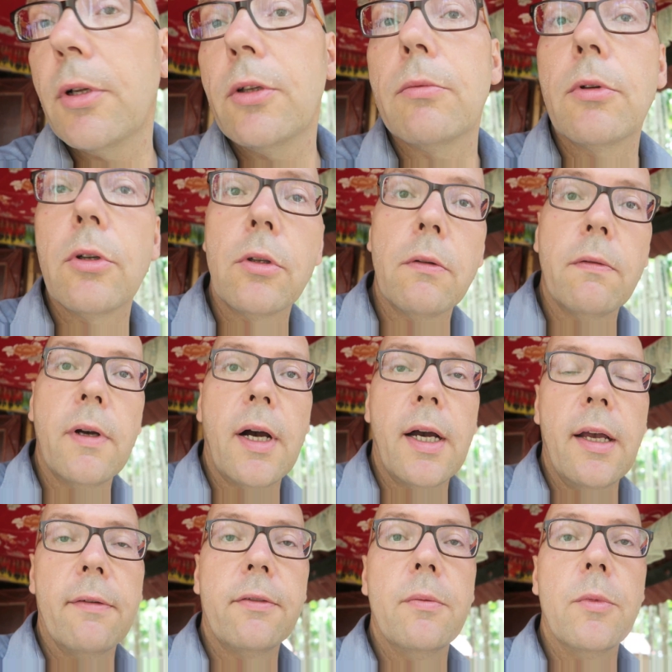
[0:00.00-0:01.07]
one będą gotowe,
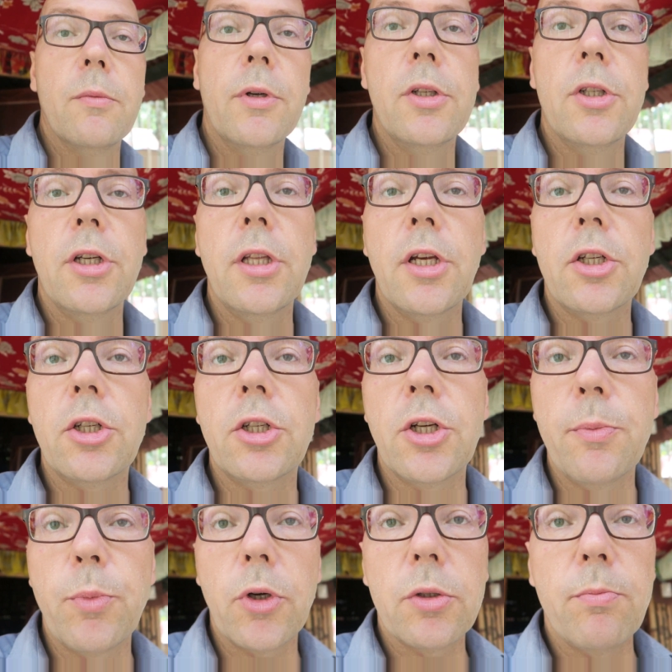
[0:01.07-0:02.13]
a ja w tym momencie idę
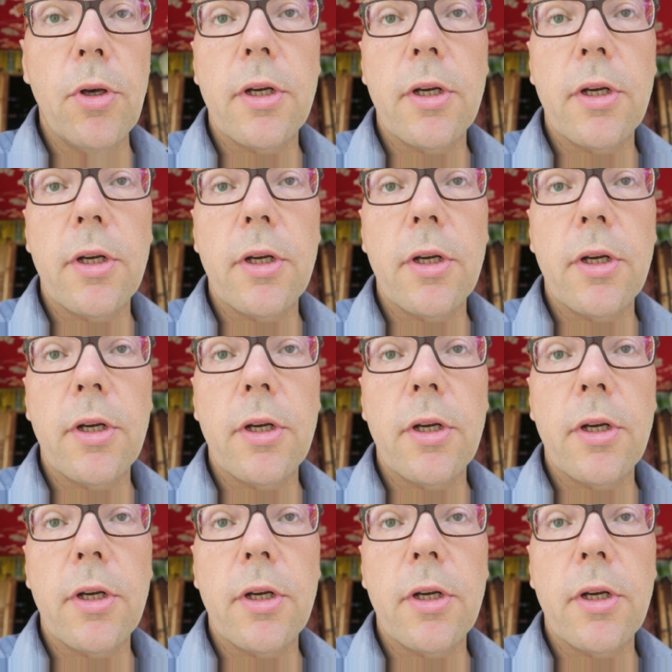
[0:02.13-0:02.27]
szybko,